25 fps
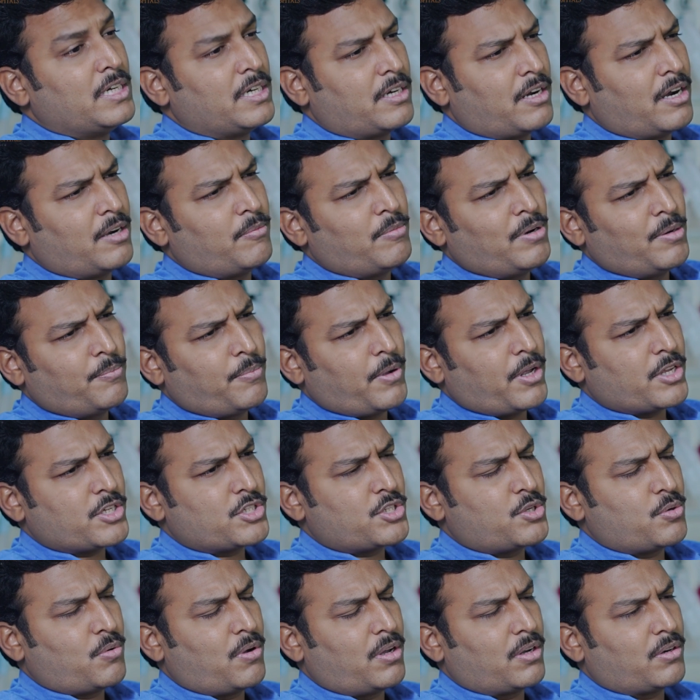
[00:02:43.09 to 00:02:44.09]
ட்ரெட்மில்
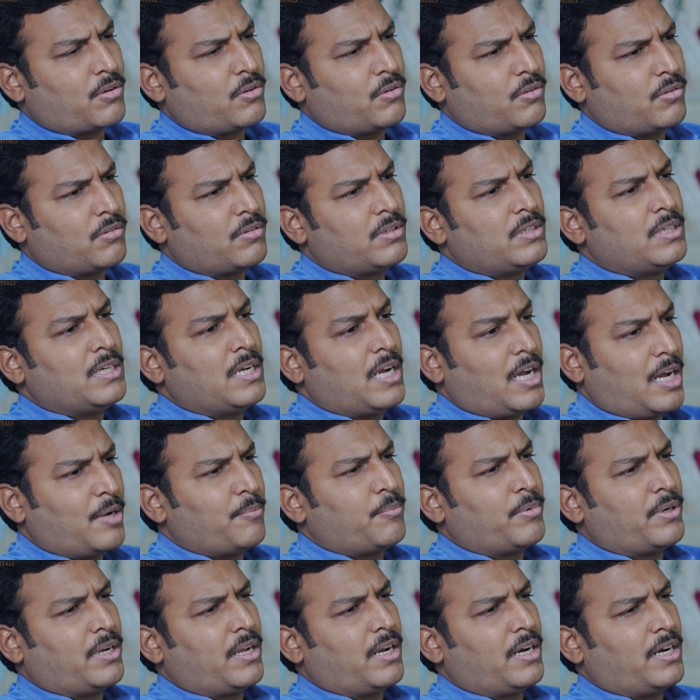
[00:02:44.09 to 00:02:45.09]
பாசிட்டிவாக இருக்கும்
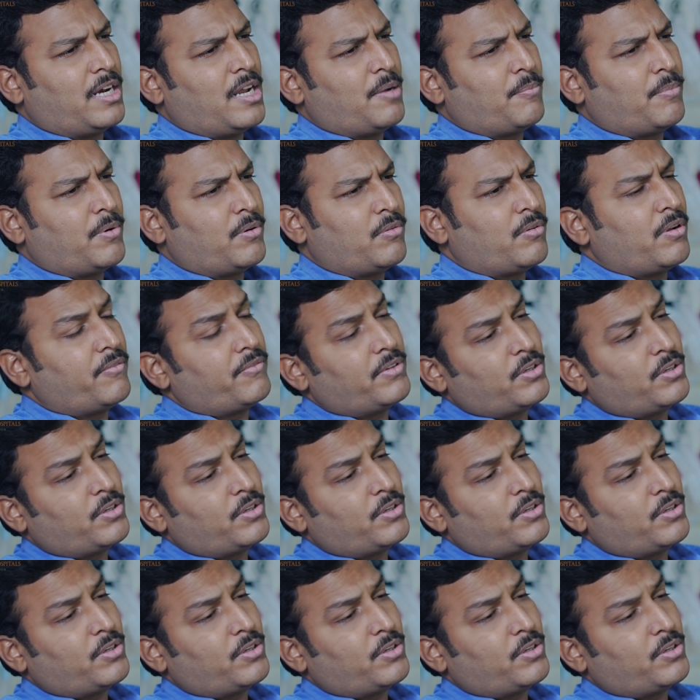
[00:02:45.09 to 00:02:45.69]
அப்போ நாங்கள் என்ன பண்ணுவோம்